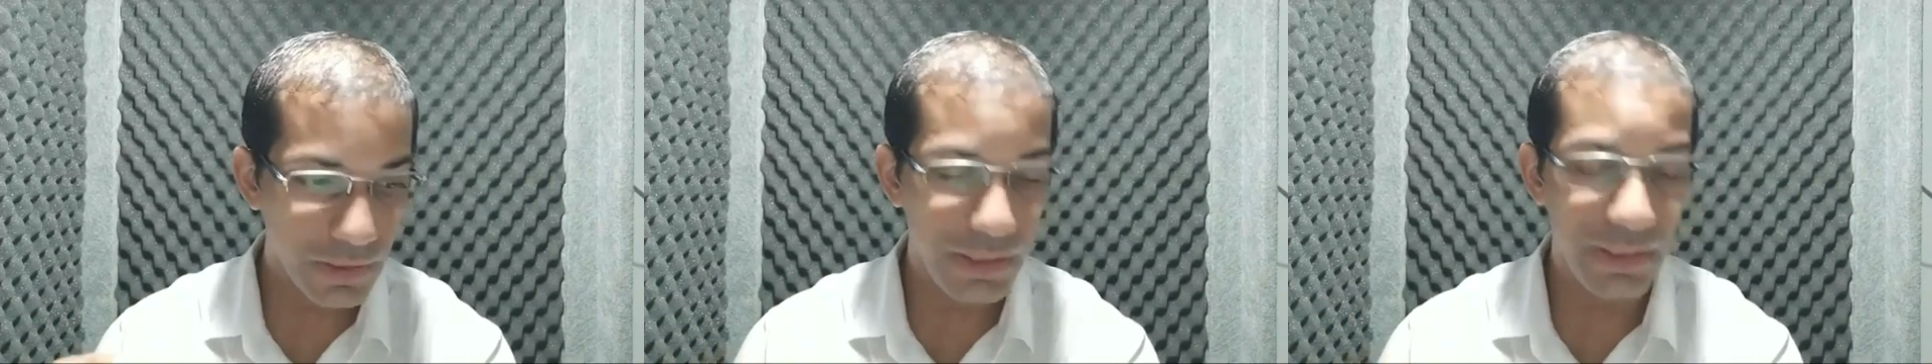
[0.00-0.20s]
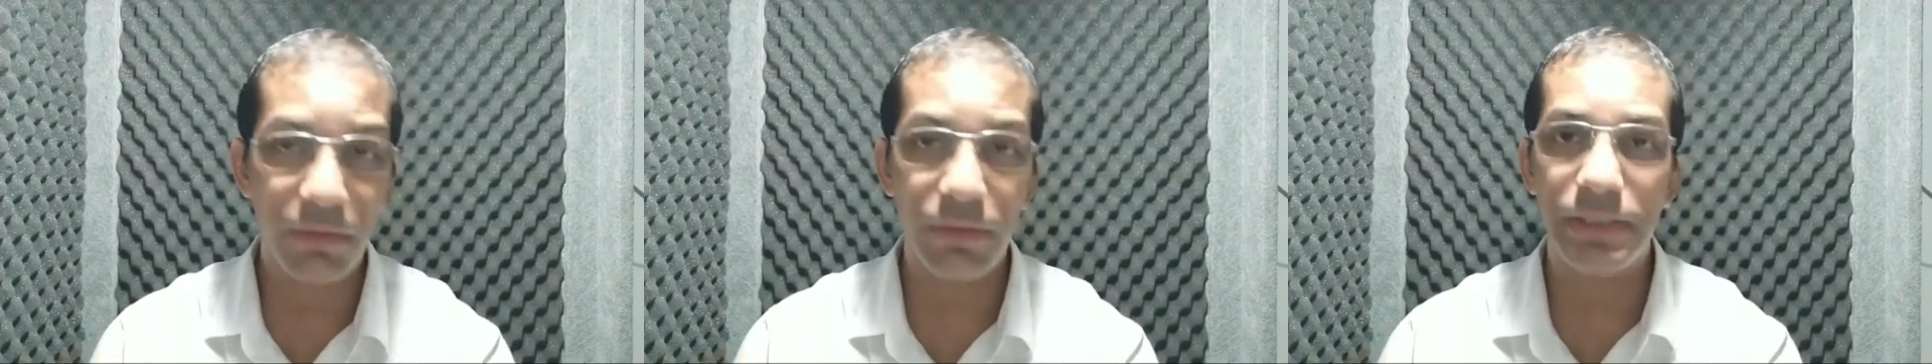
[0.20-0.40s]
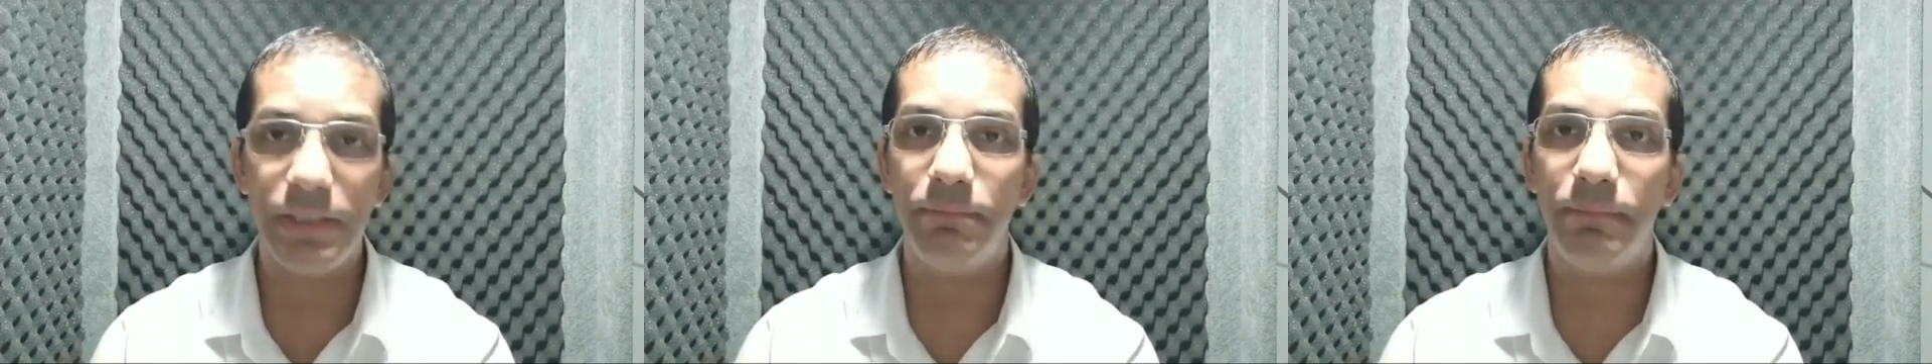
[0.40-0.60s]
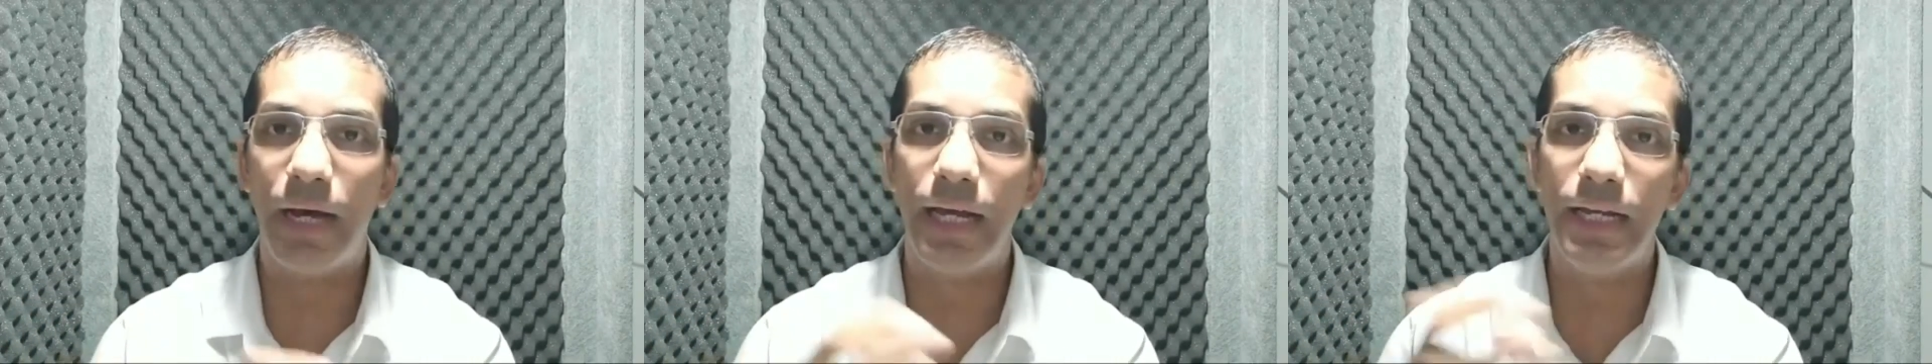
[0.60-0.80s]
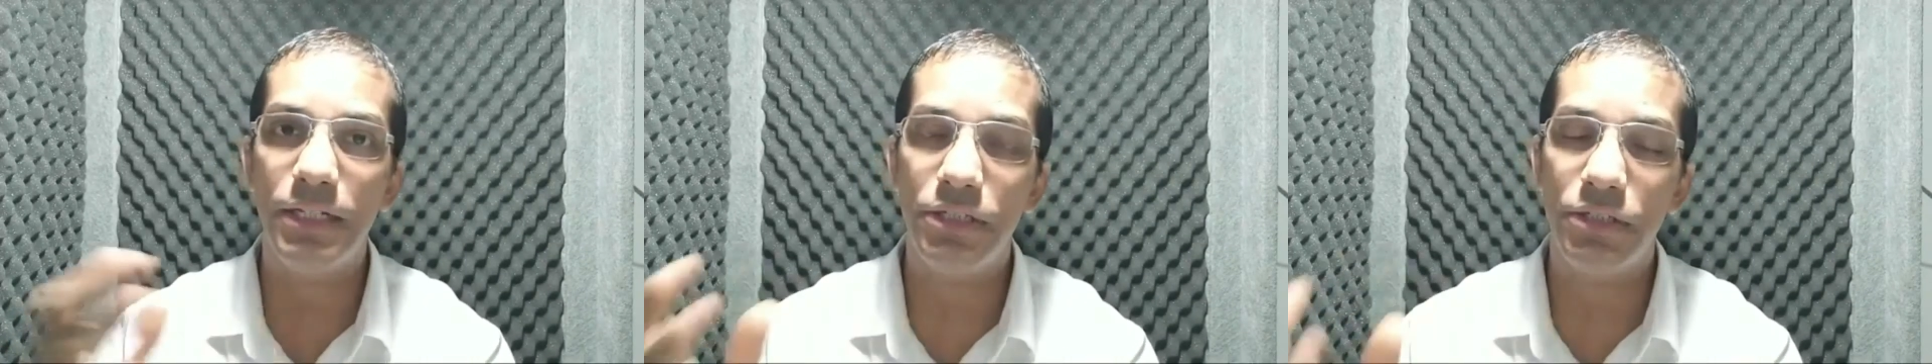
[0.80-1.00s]
Então, assim,
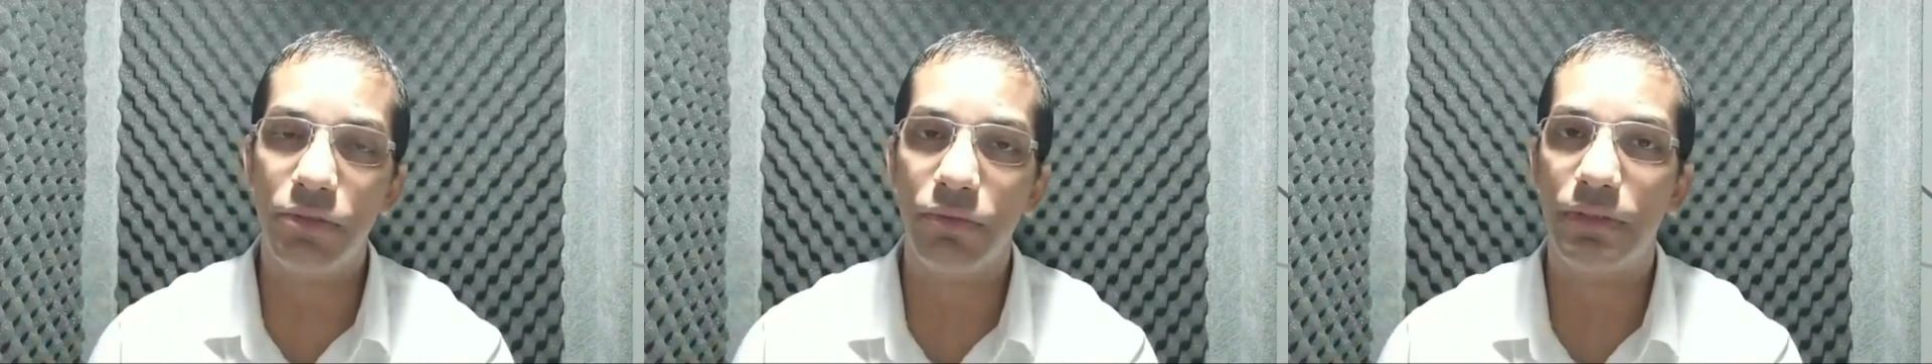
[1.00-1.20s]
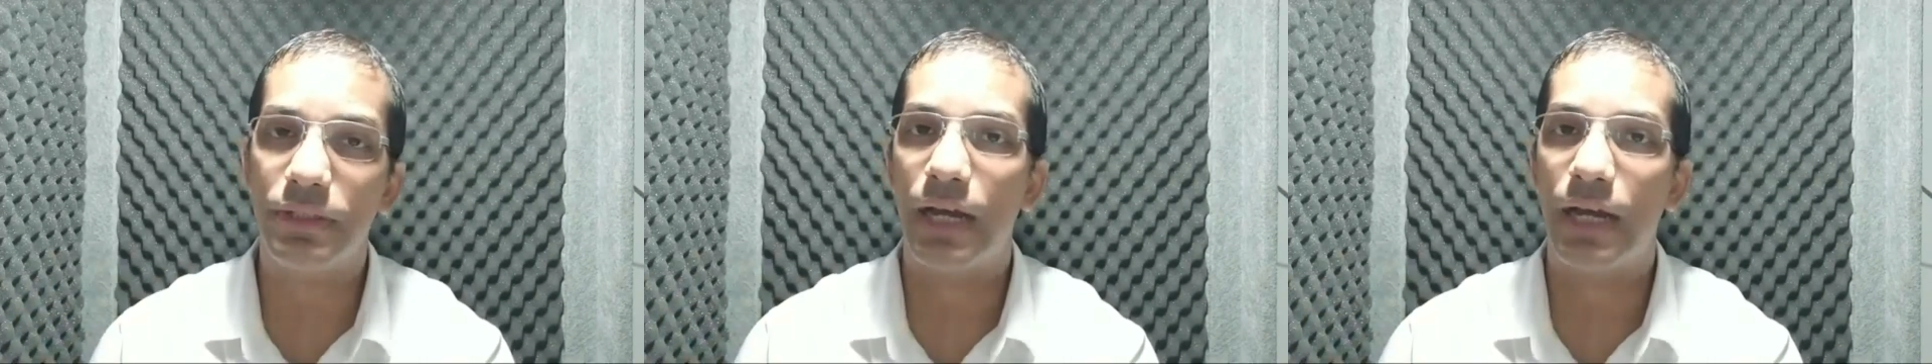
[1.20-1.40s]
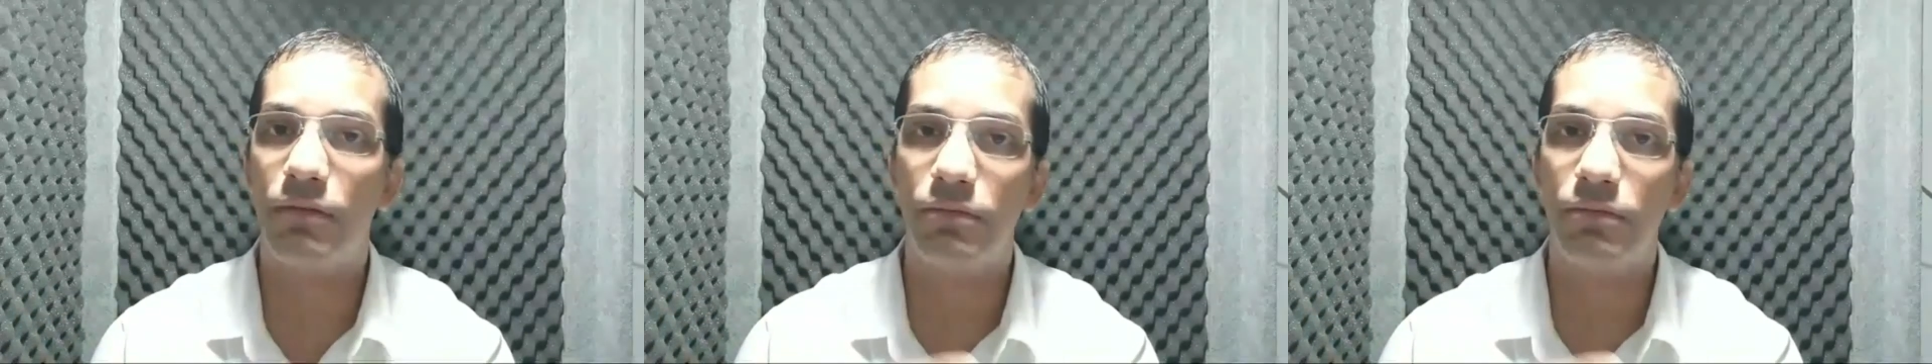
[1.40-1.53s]
pare de escutar